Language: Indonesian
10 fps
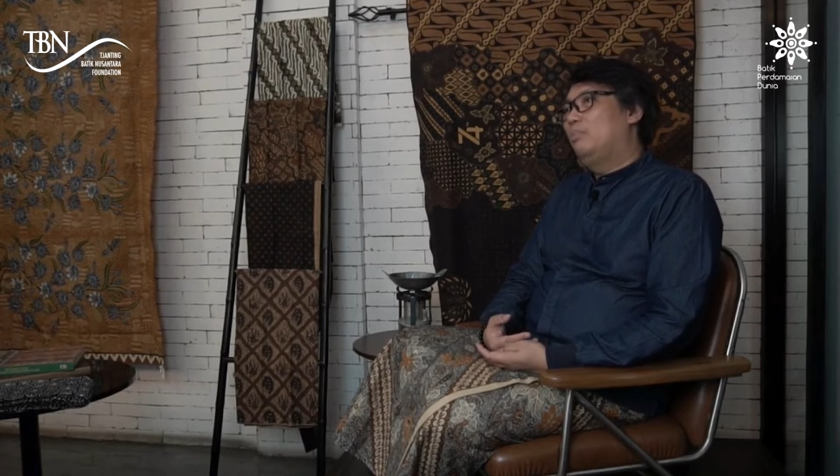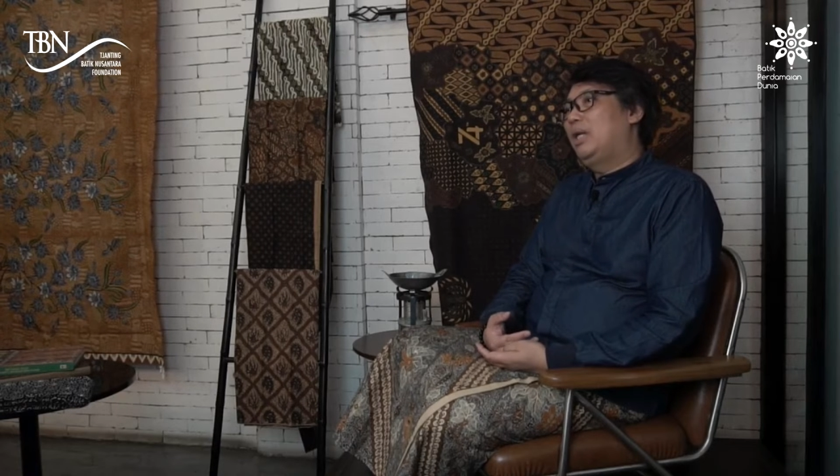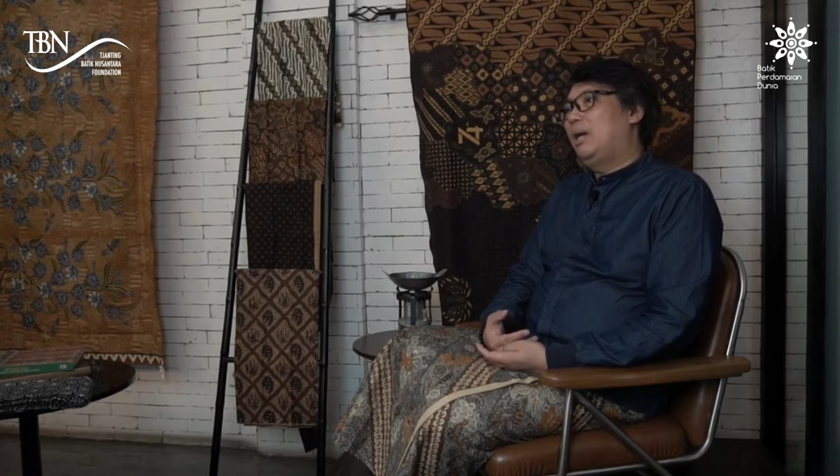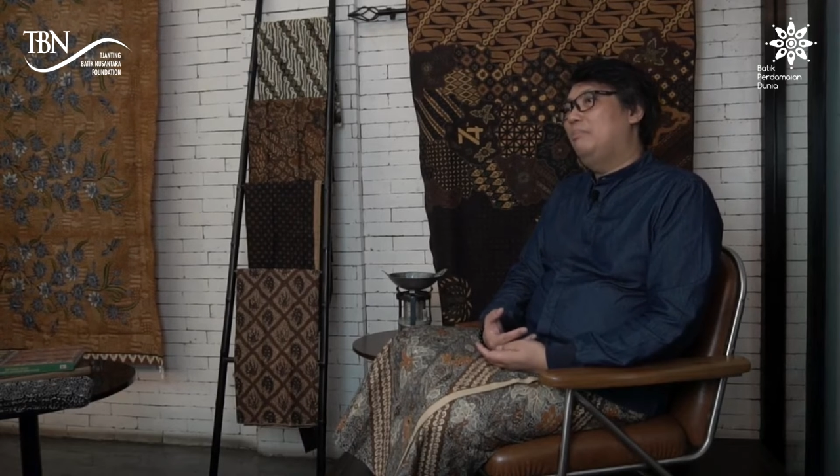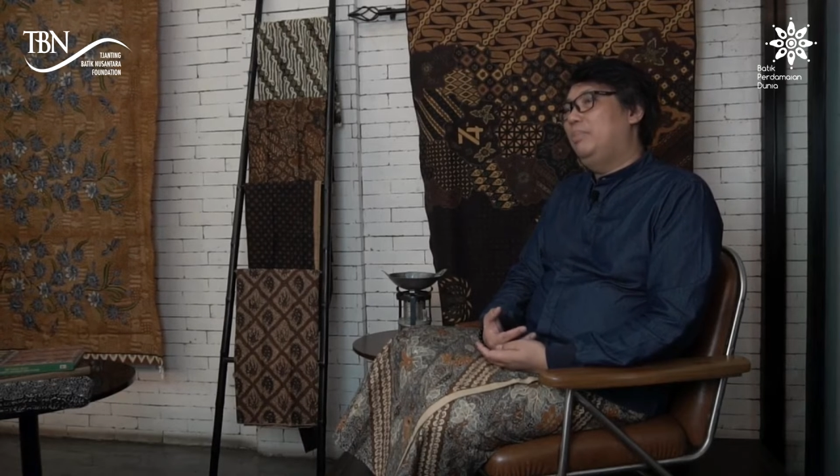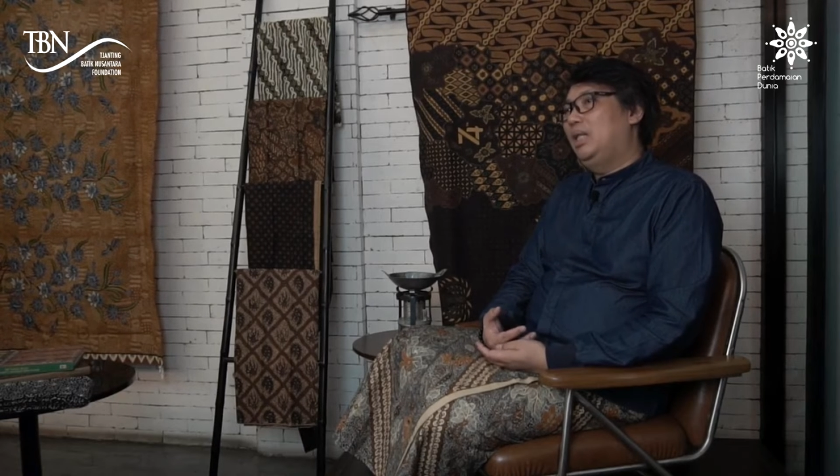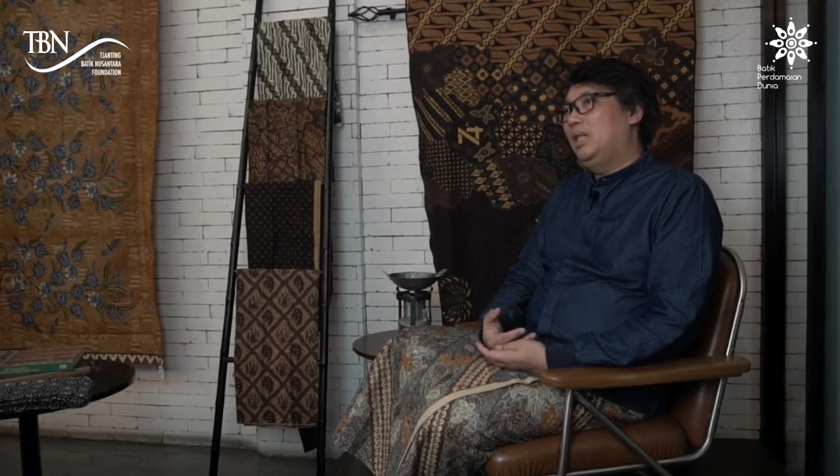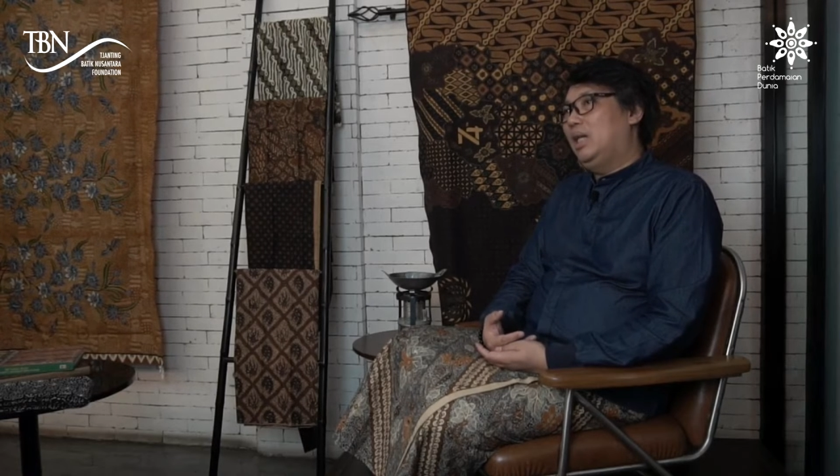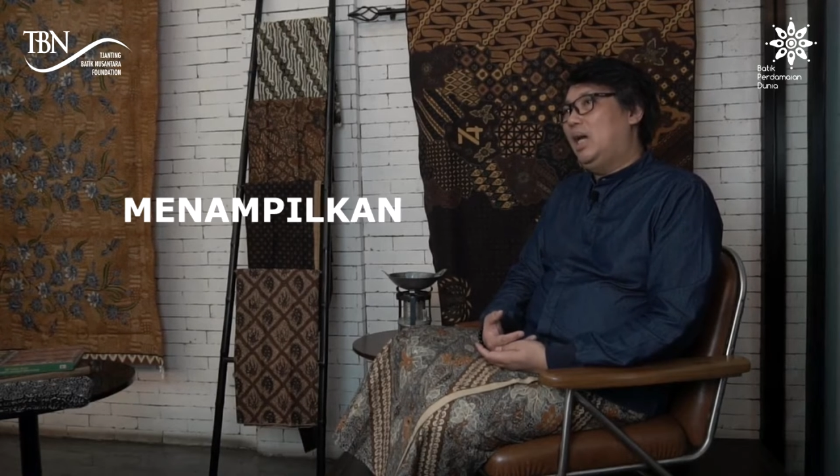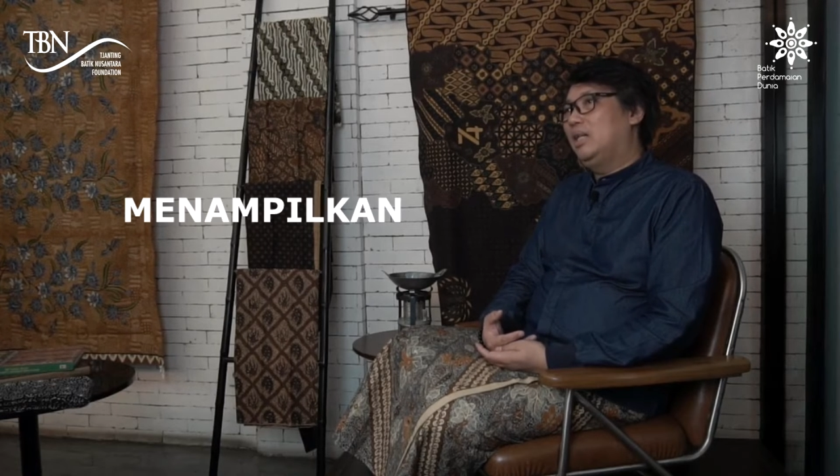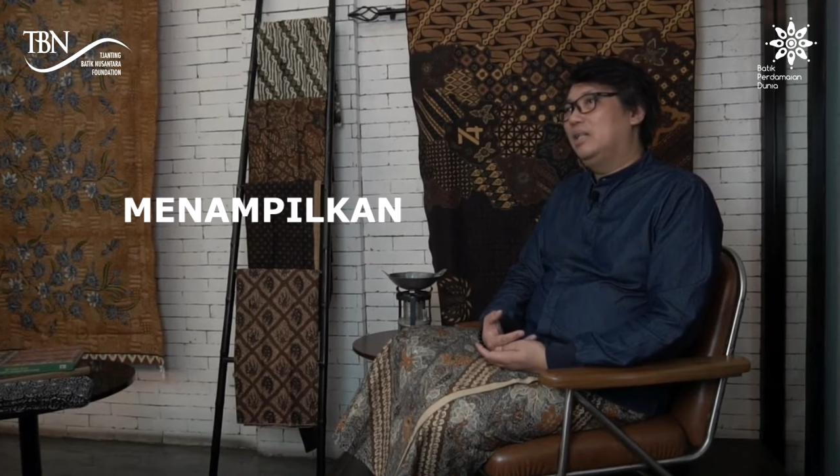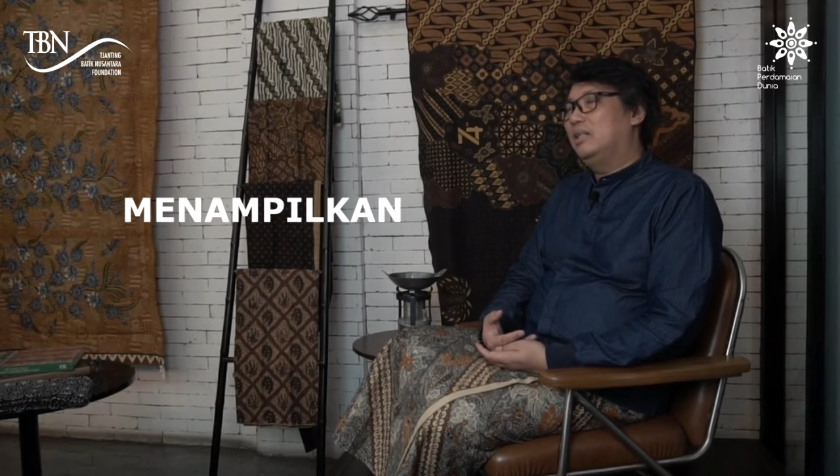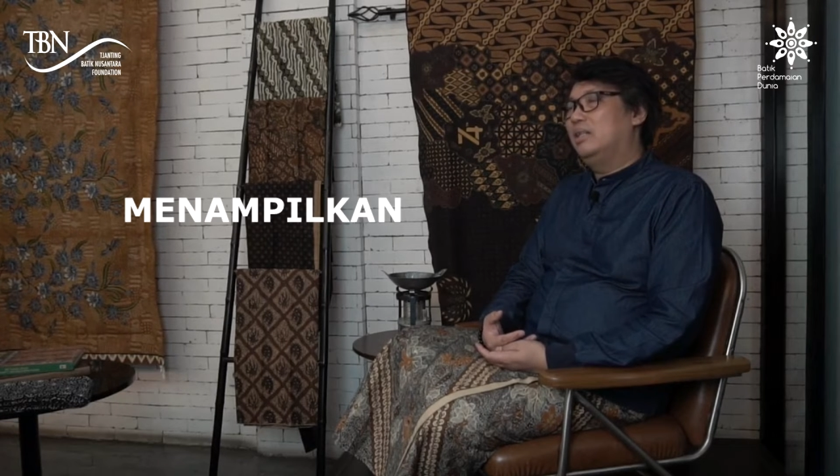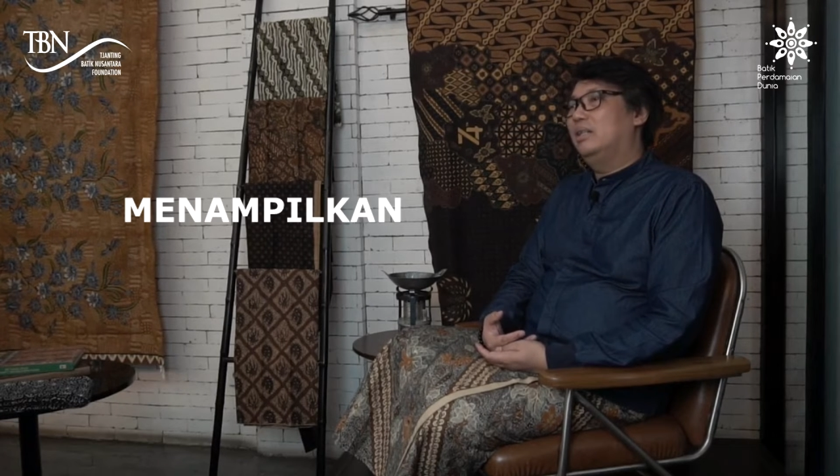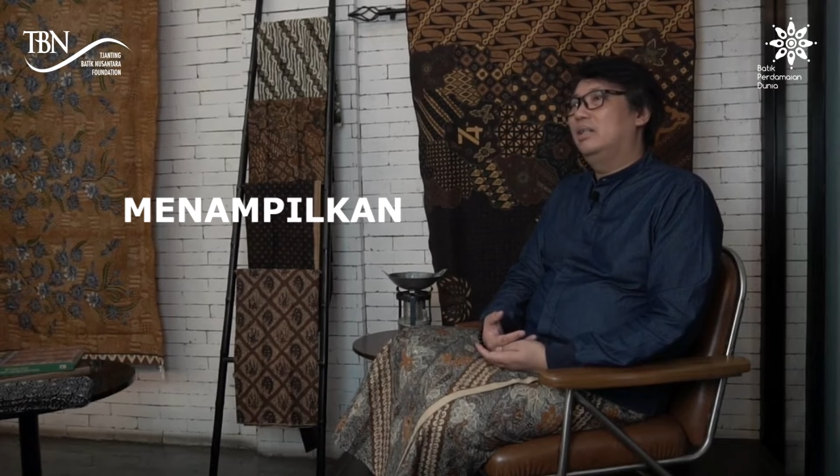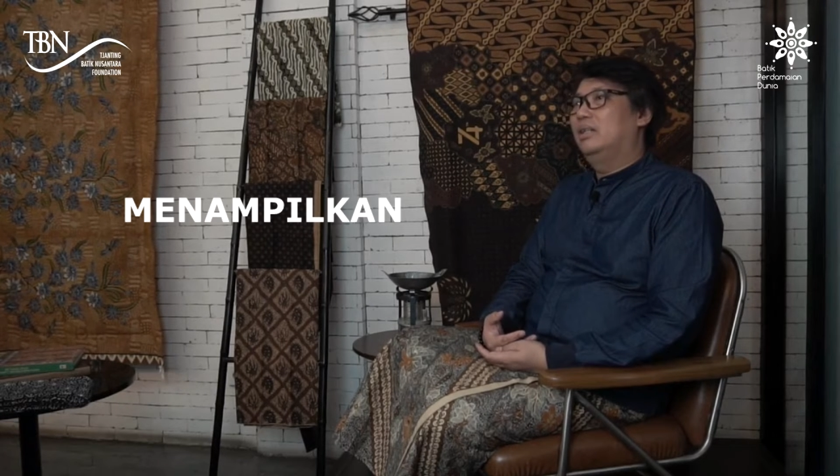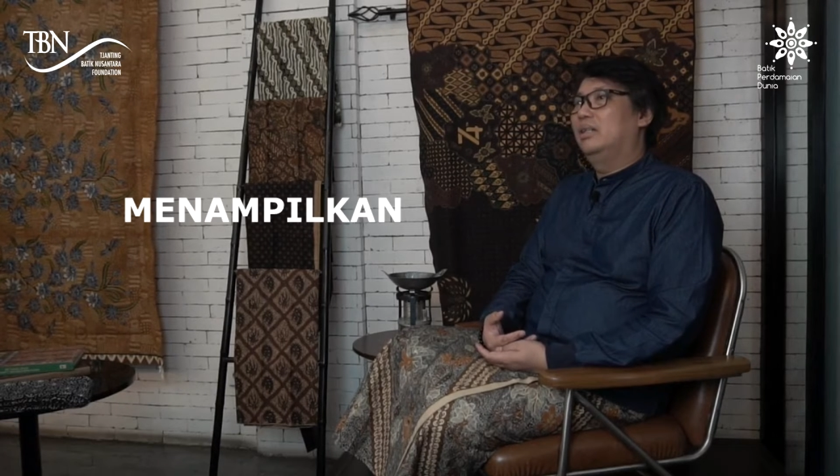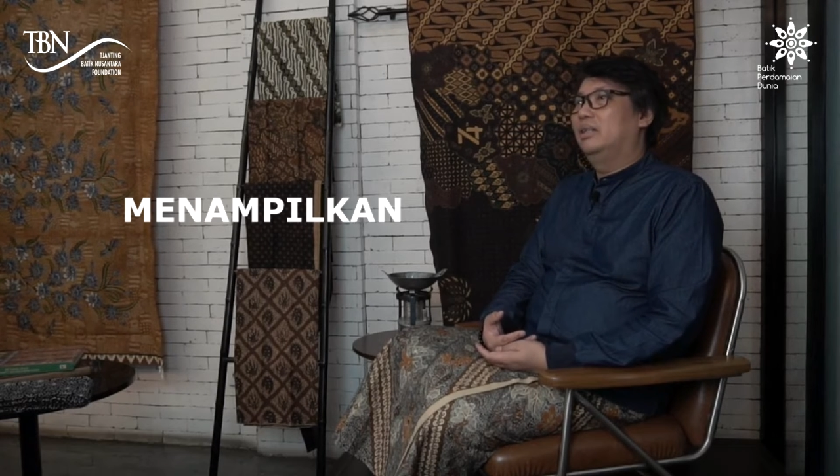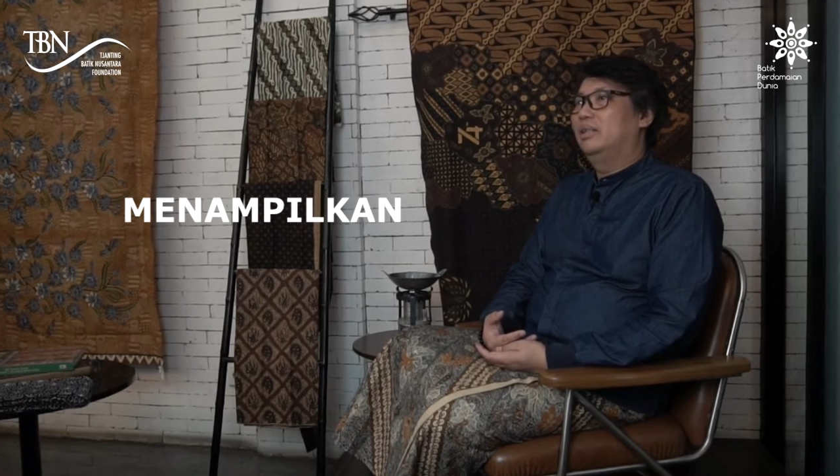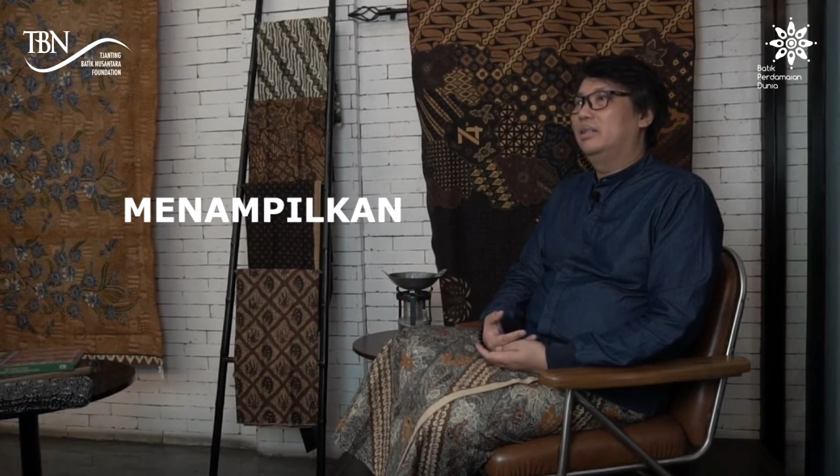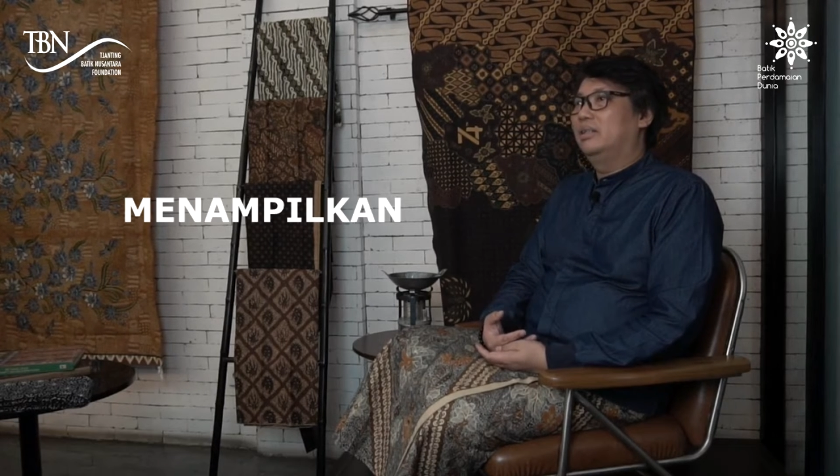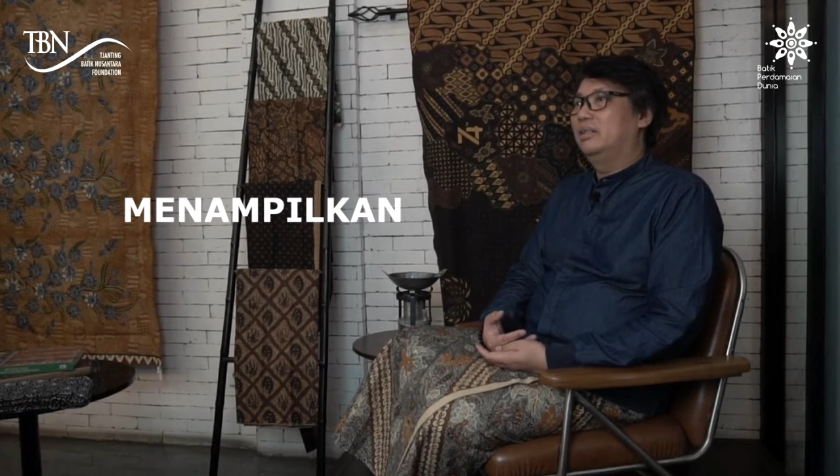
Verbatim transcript: menampilkan eh,